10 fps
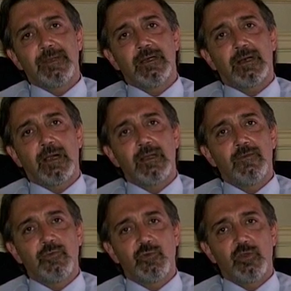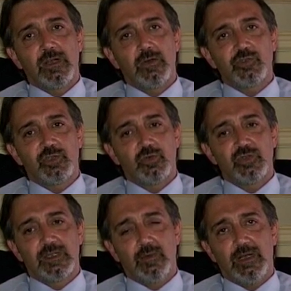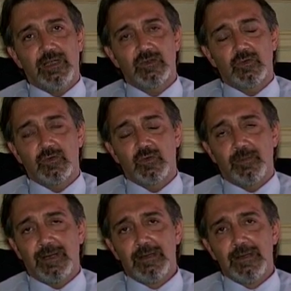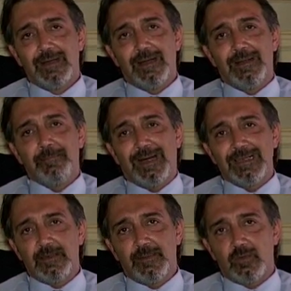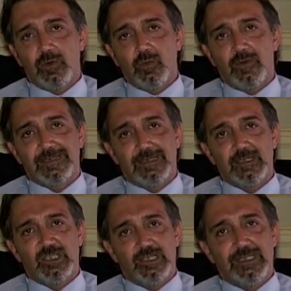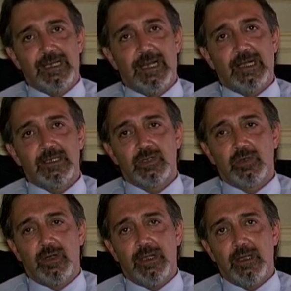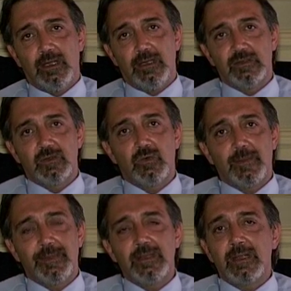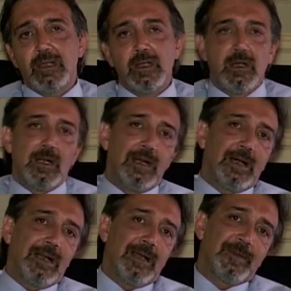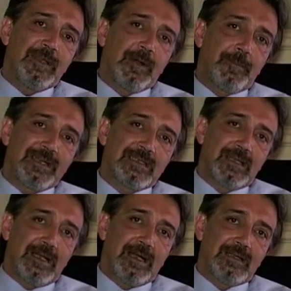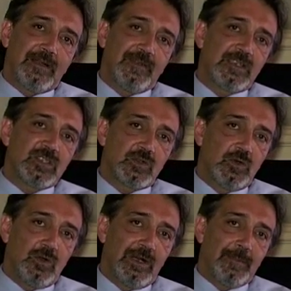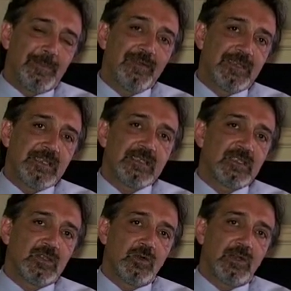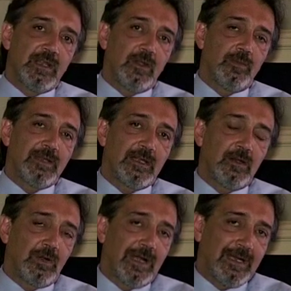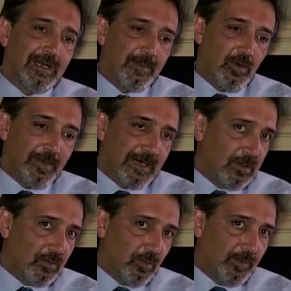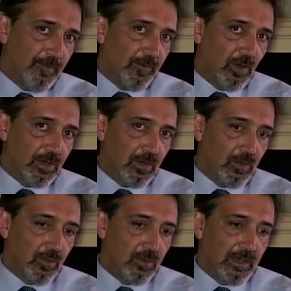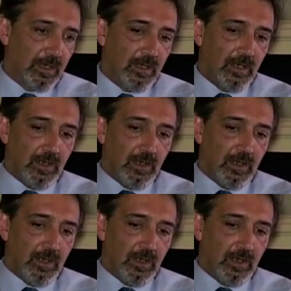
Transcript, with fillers: per il futuro della Croce Rossa, di quelle che sono insomma, le basi per una nuova strategia di rilancio e, e sicuramente la, la, prima passa attraverso la privatizzazione dei comitati locali, ne abbiamo parlato più volte con, un,